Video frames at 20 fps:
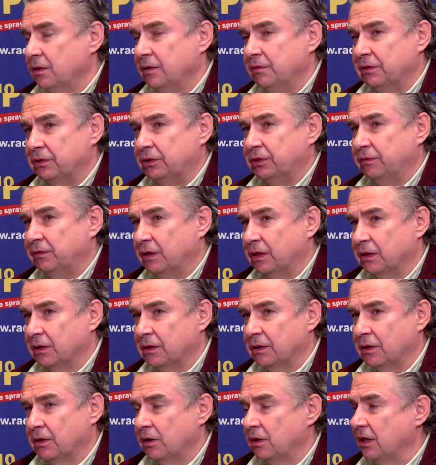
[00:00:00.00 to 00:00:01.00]
To
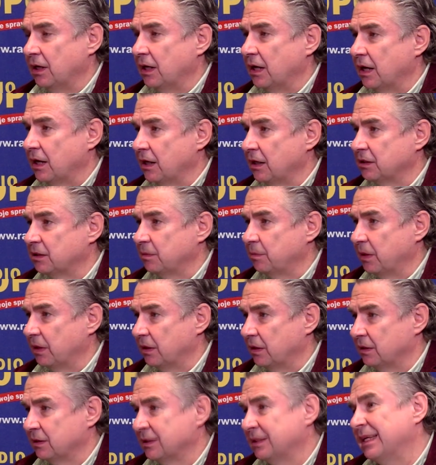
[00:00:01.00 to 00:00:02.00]
właściwie y, kolega
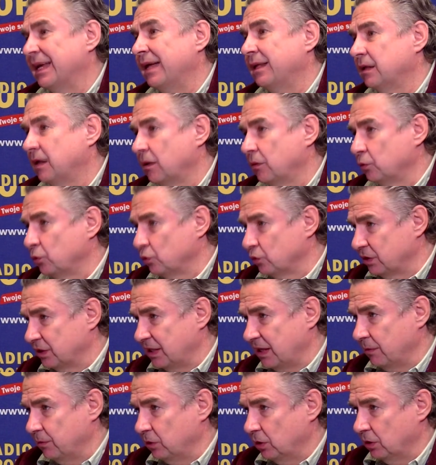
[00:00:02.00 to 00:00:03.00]
Kacper zadał już
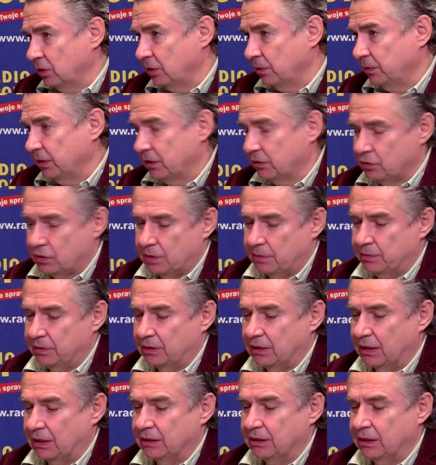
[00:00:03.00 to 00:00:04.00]
za mnie to pierwsze
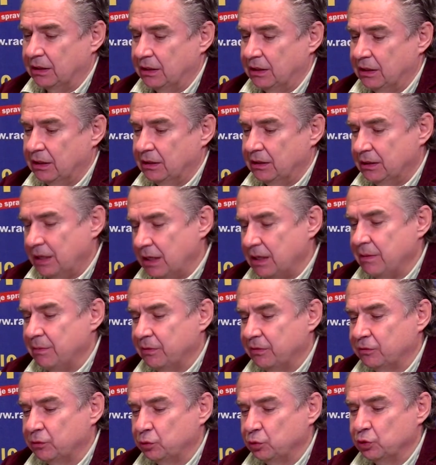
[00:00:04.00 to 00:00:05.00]
pytanie. Ja je
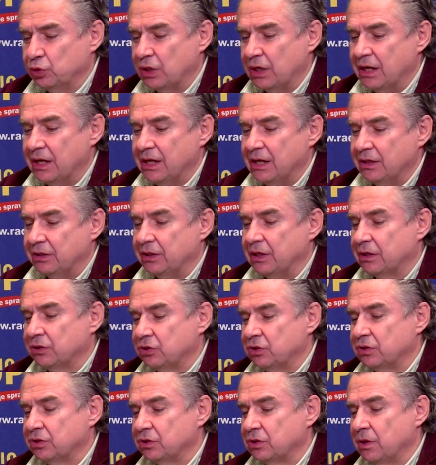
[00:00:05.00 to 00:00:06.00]
powtórzę.
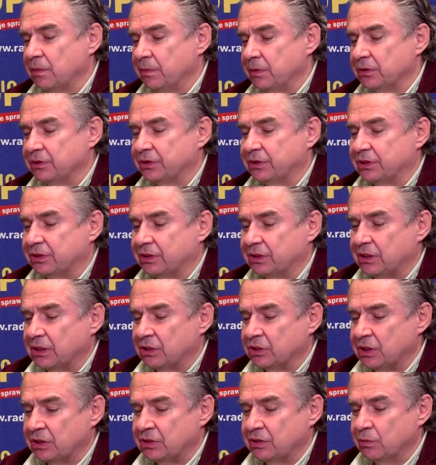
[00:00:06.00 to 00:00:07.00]
Jak często polscy
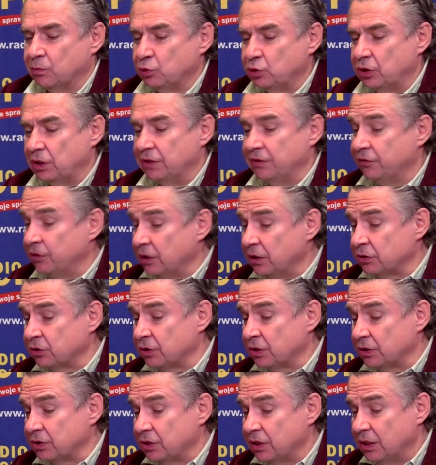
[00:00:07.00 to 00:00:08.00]
strażacy musieli
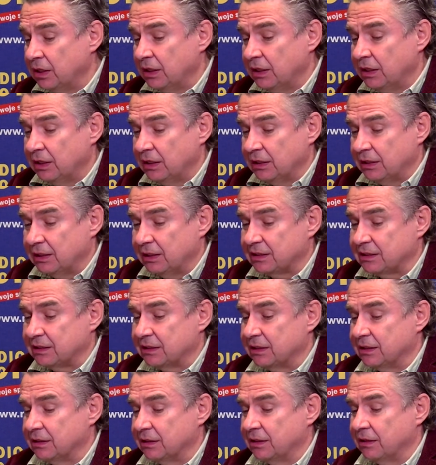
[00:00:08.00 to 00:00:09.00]
wyjeżdżać na
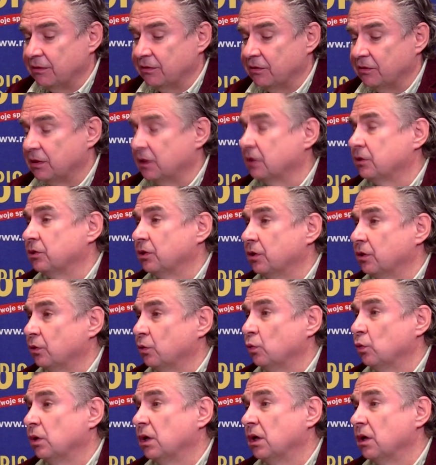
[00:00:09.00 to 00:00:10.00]
Syrenie w trakcie
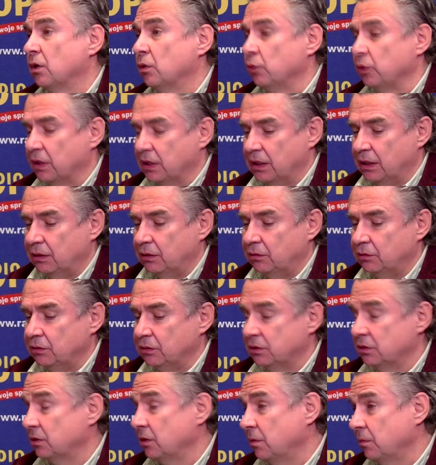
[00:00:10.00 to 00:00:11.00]
długiego weekendu
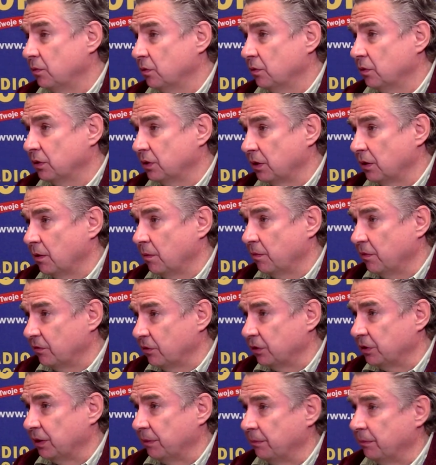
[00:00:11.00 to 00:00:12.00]
i co było tego
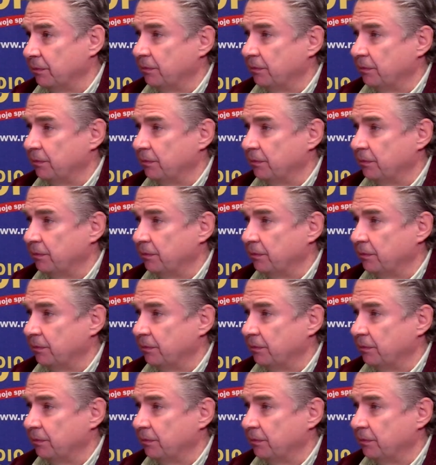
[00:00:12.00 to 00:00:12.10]
powodem?